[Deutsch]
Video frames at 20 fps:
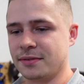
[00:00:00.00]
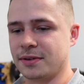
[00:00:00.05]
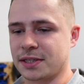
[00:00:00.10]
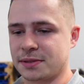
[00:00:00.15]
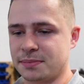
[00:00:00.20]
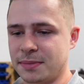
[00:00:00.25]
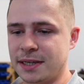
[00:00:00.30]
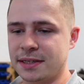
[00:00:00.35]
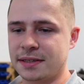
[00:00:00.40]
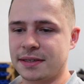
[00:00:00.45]
Was
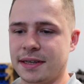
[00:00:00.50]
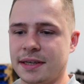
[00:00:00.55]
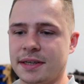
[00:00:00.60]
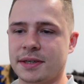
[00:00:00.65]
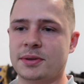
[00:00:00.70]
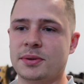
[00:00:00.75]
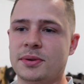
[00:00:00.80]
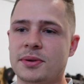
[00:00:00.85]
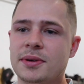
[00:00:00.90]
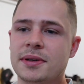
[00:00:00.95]
macht
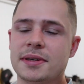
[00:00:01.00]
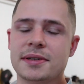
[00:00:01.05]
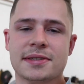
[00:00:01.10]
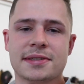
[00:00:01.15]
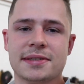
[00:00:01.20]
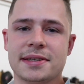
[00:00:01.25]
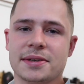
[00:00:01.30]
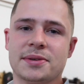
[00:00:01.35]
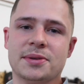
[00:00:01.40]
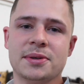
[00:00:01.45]
Alco?
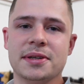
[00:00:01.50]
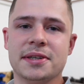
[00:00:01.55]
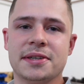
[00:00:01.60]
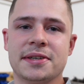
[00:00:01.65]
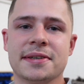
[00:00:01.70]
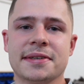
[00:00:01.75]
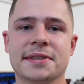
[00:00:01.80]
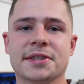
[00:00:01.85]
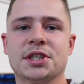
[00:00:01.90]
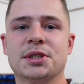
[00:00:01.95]
Ist
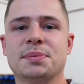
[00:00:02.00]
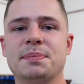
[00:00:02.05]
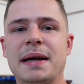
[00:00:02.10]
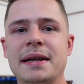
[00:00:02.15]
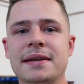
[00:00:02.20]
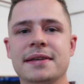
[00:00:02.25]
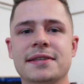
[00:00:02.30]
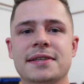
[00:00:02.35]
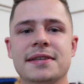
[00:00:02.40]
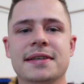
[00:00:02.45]
natürlich
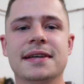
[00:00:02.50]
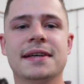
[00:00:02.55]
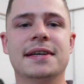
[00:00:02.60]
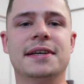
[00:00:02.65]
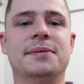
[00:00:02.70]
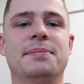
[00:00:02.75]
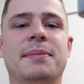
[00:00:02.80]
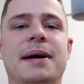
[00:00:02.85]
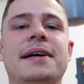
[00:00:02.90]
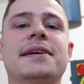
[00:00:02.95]
gespannt.
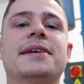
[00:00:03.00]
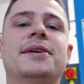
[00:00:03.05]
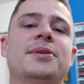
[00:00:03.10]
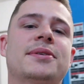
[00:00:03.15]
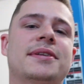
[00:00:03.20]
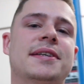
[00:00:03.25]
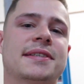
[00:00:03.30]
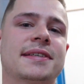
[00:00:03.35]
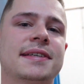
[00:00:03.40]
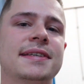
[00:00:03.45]
Ich mag ja auch
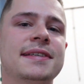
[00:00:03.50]
das